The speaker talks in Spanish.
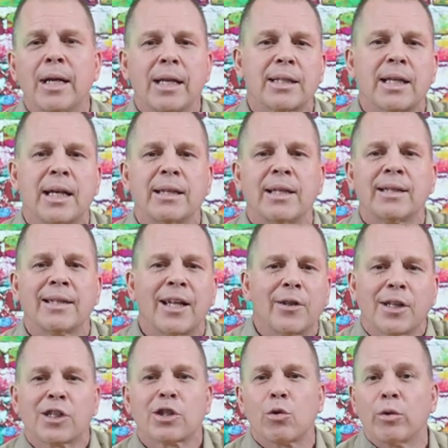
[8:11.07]
está intentando
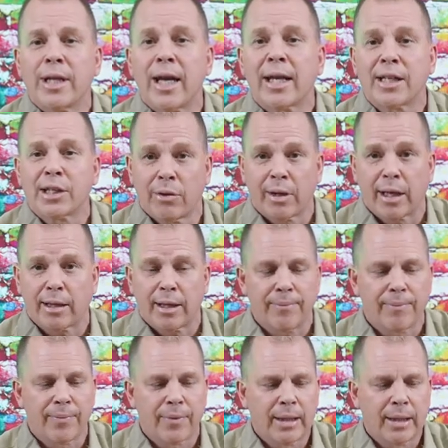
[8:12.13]
esconder esto ahorita.
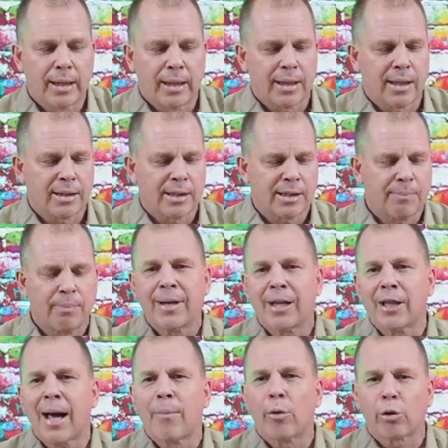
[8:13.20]
Entonces,
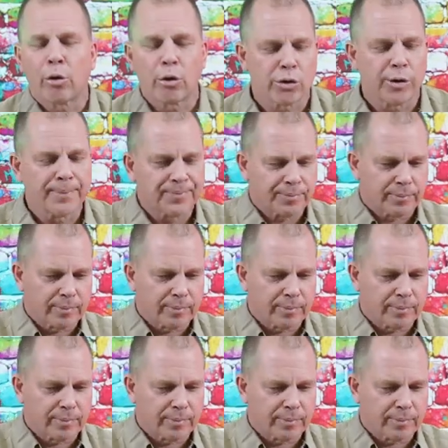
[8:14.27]
medio borroso.